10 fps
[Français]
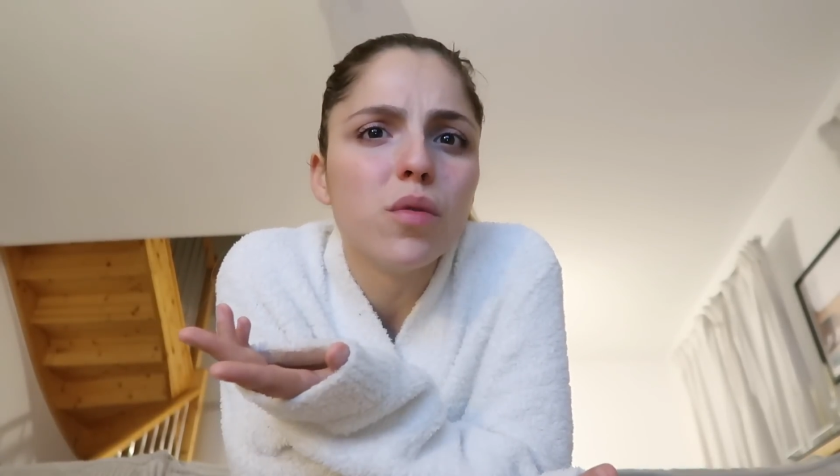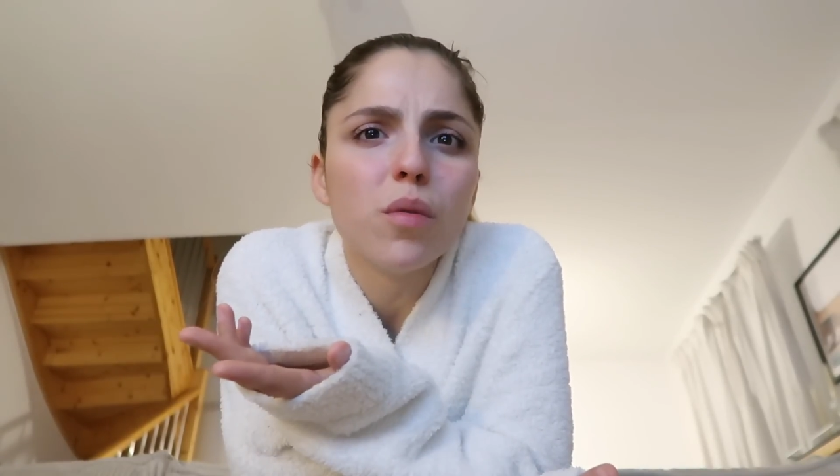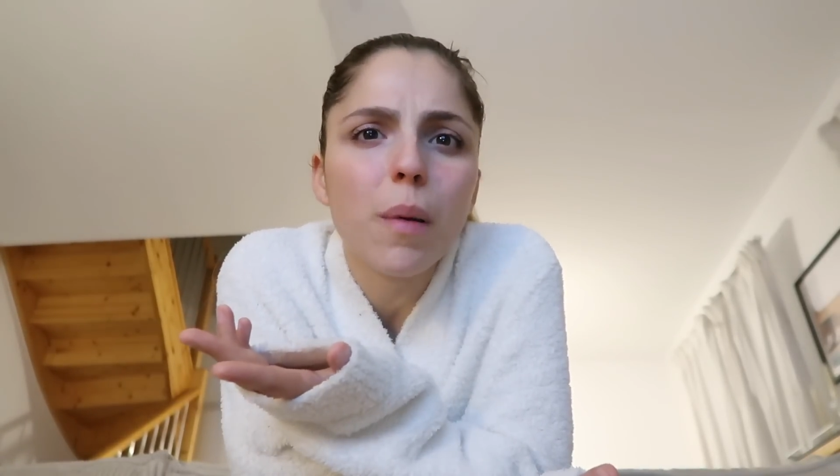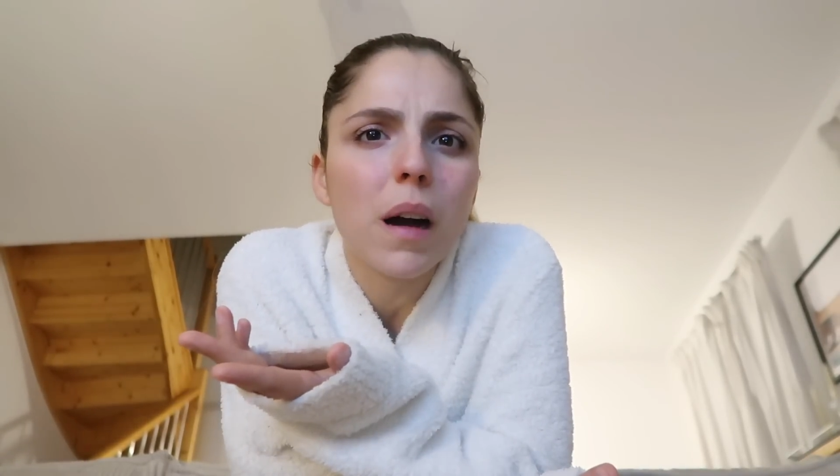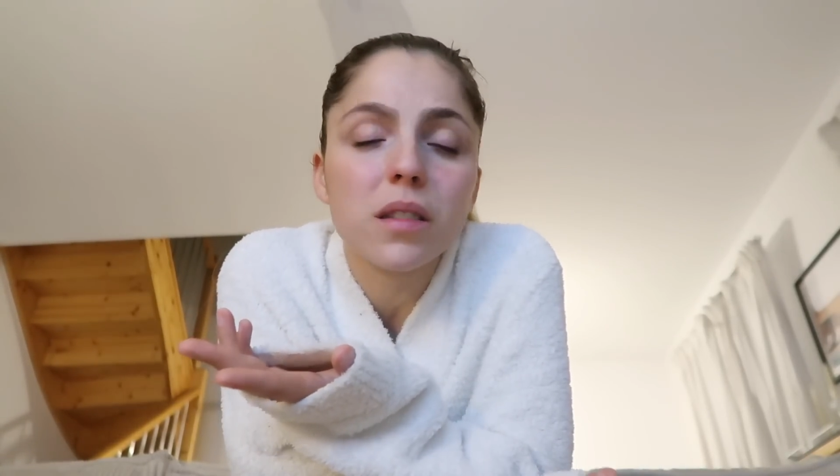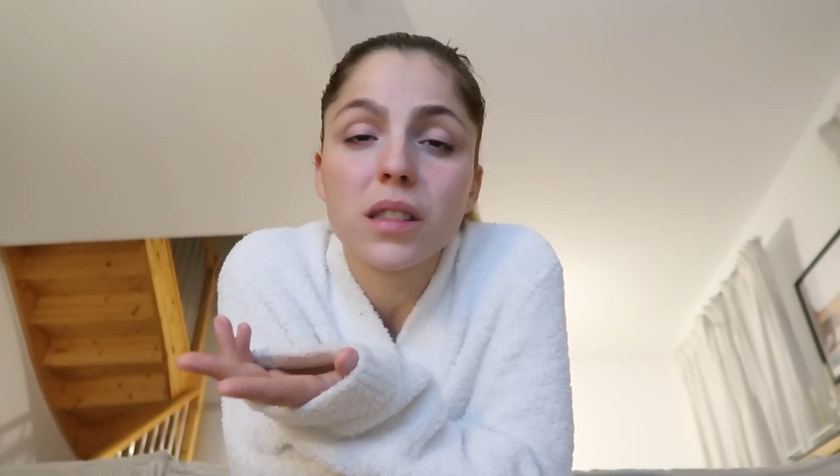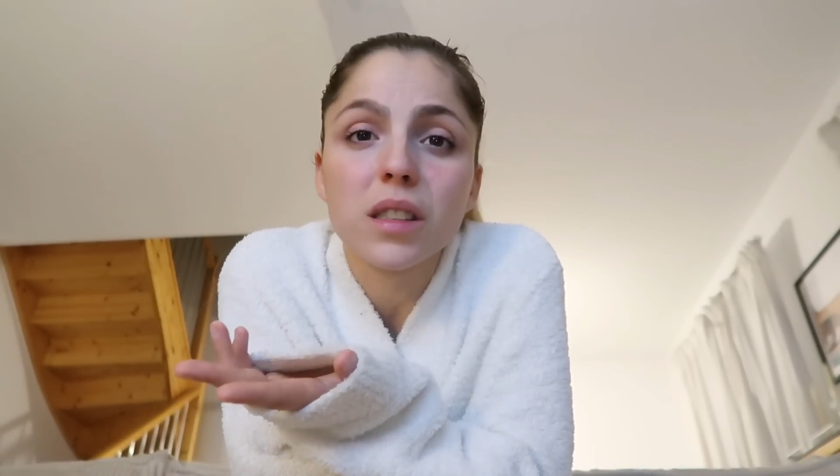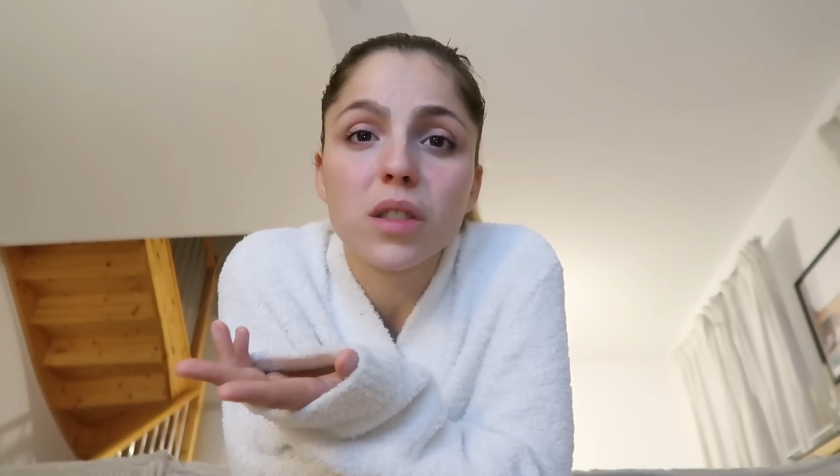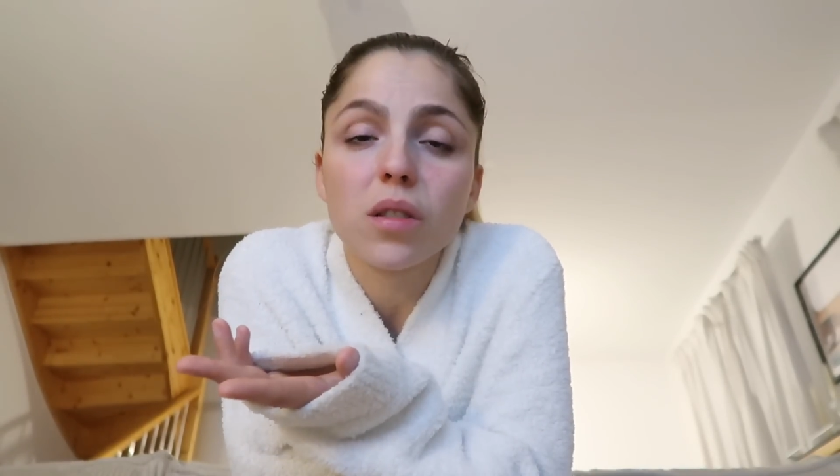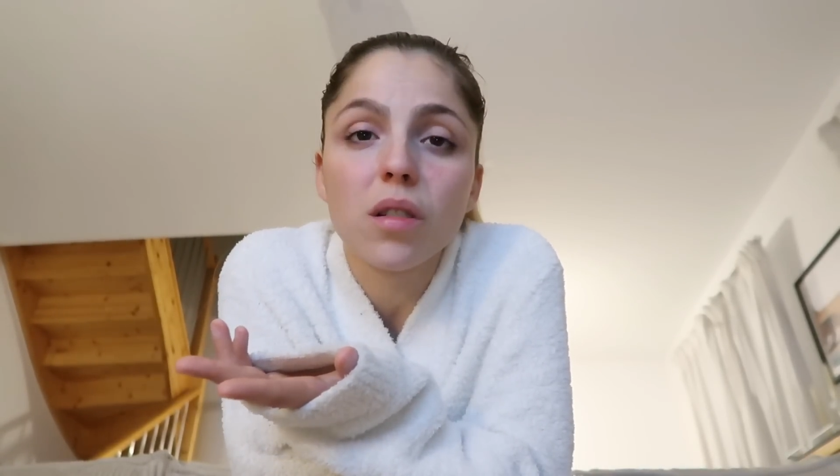nulle part dans
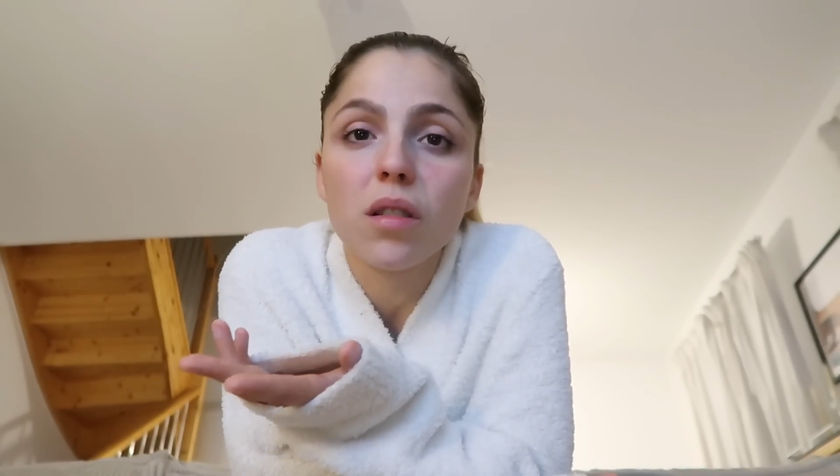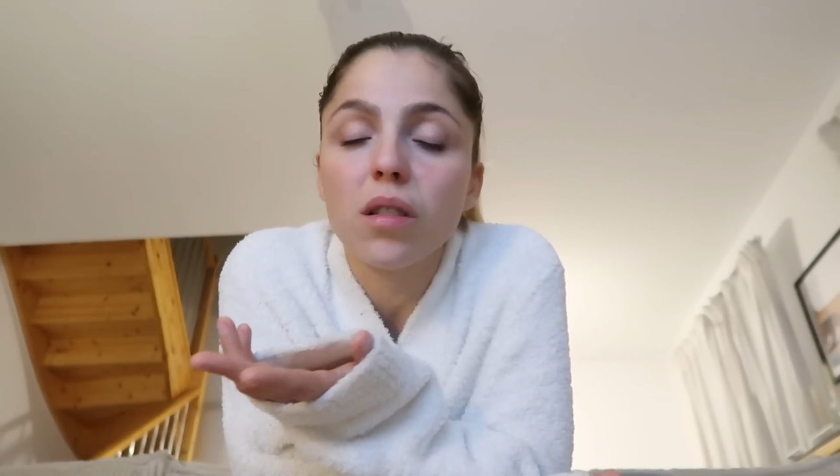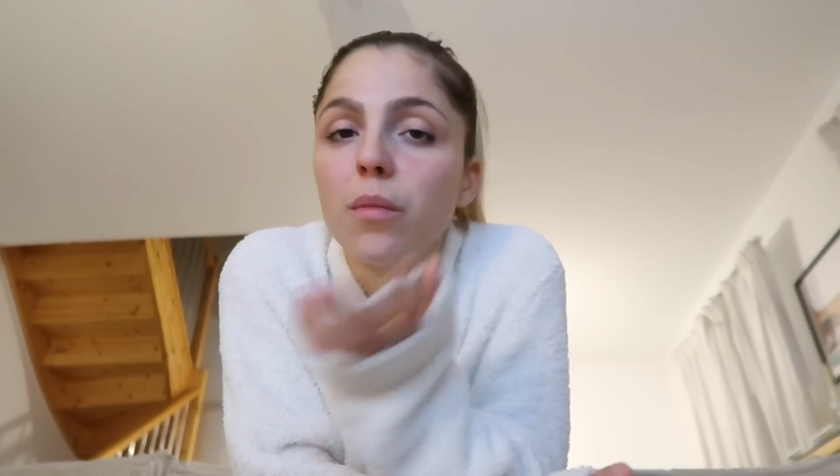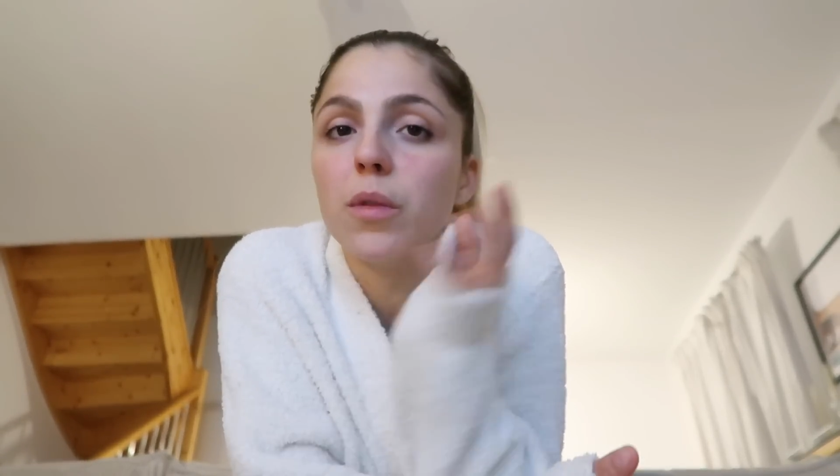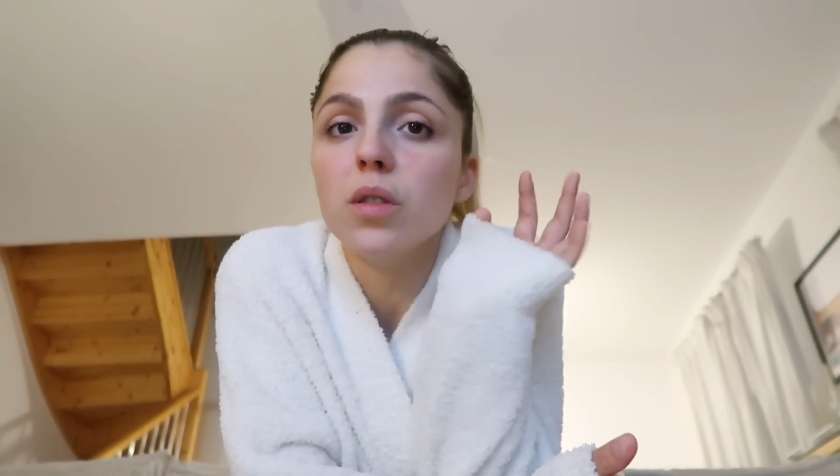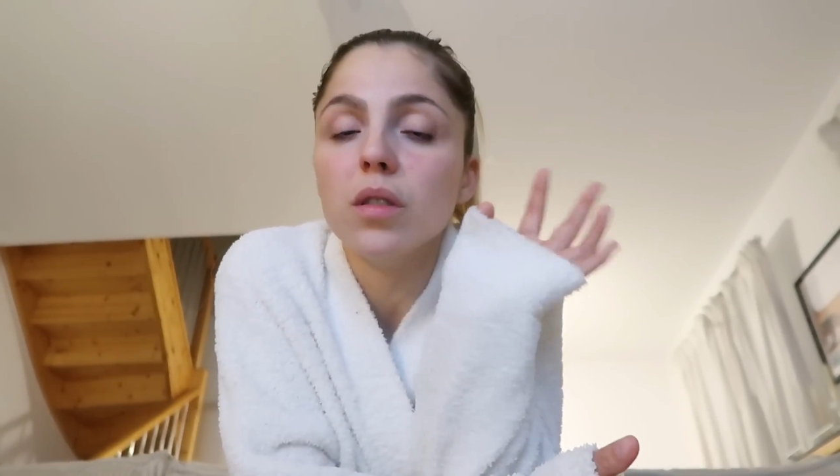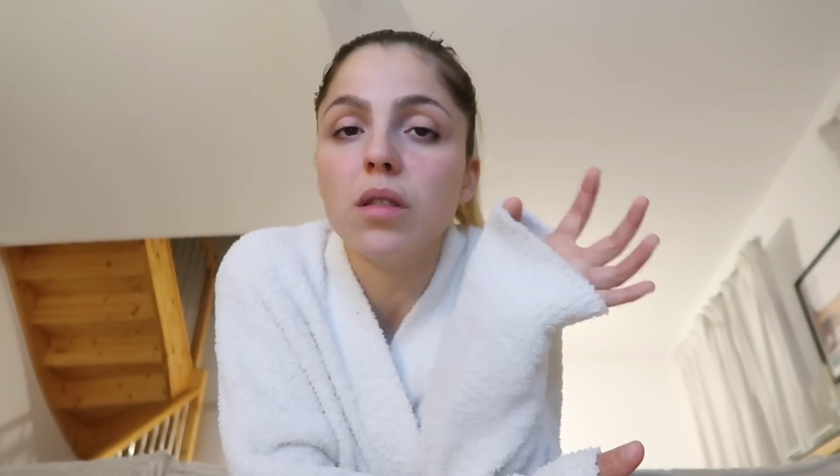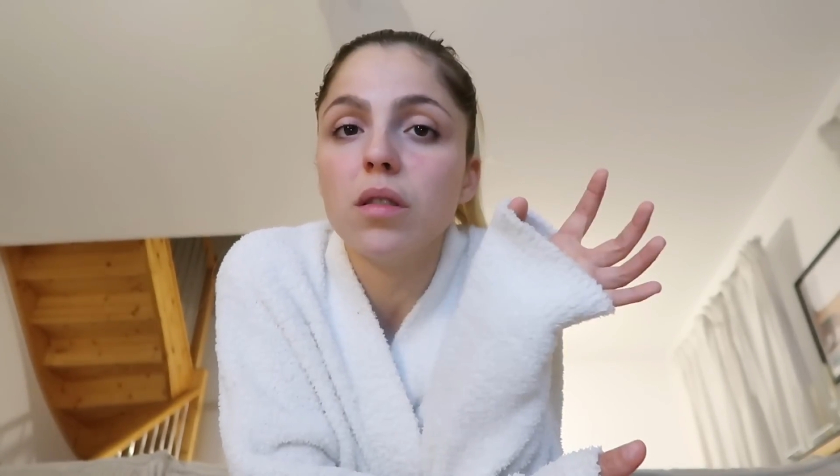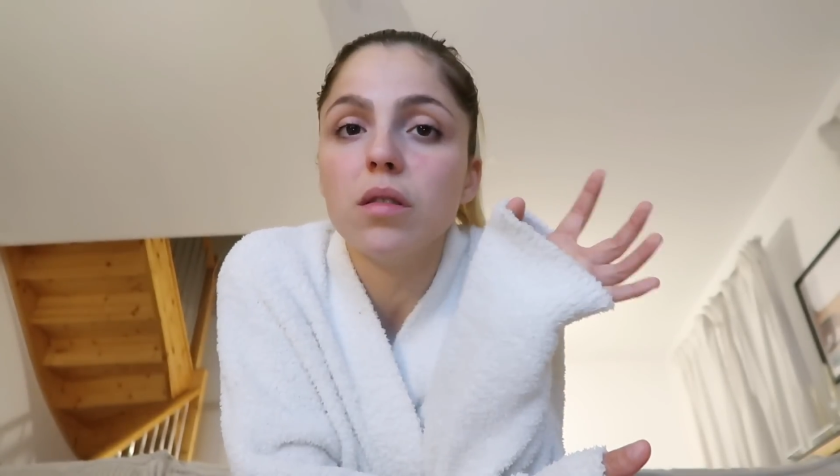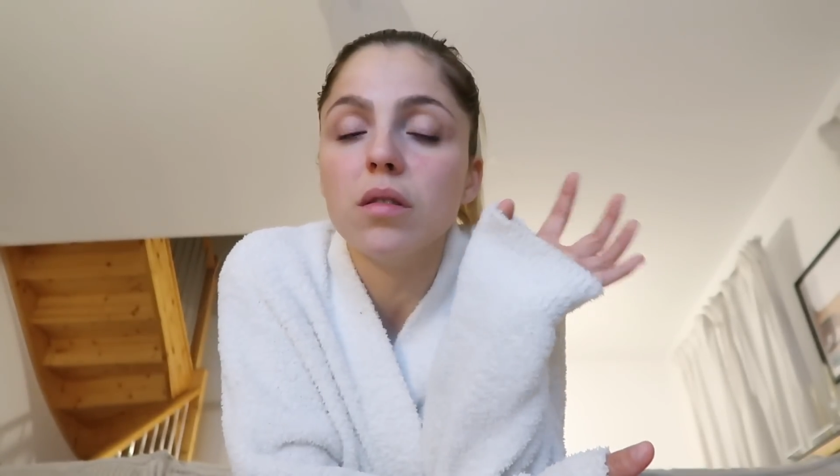un champ en mode
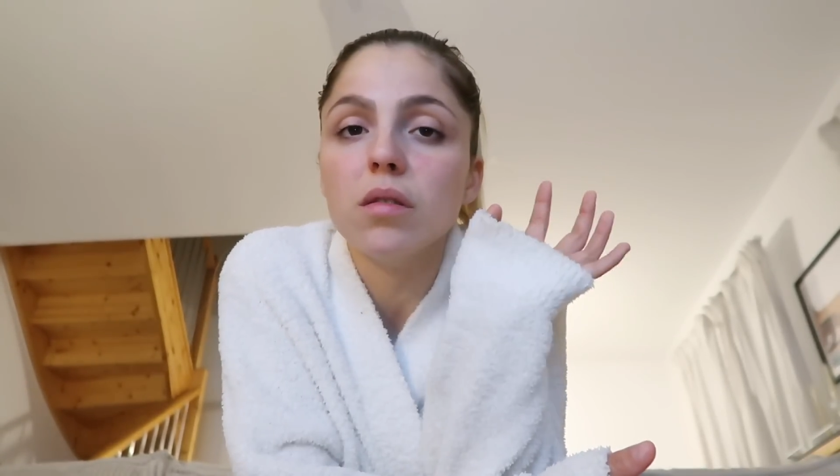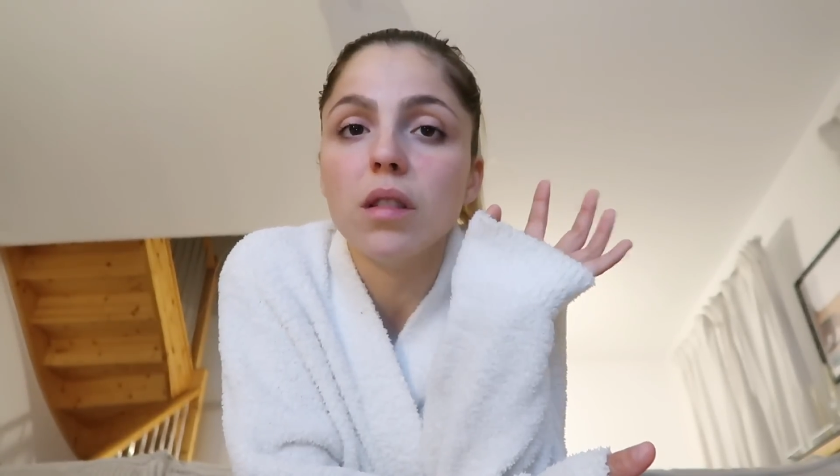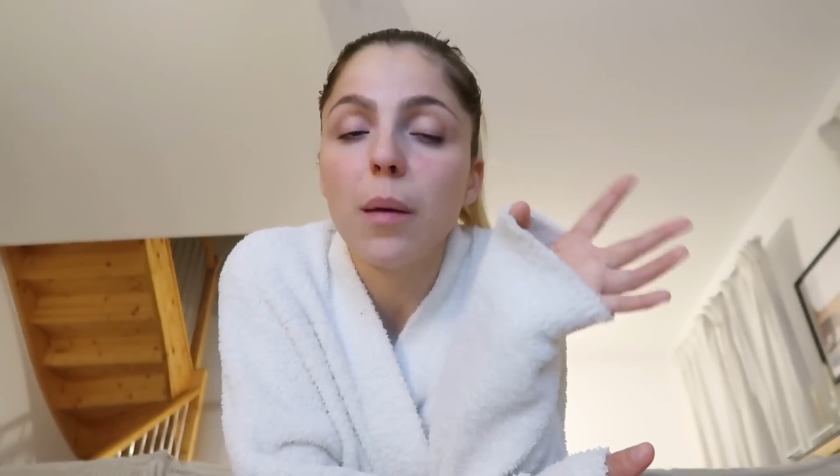euh,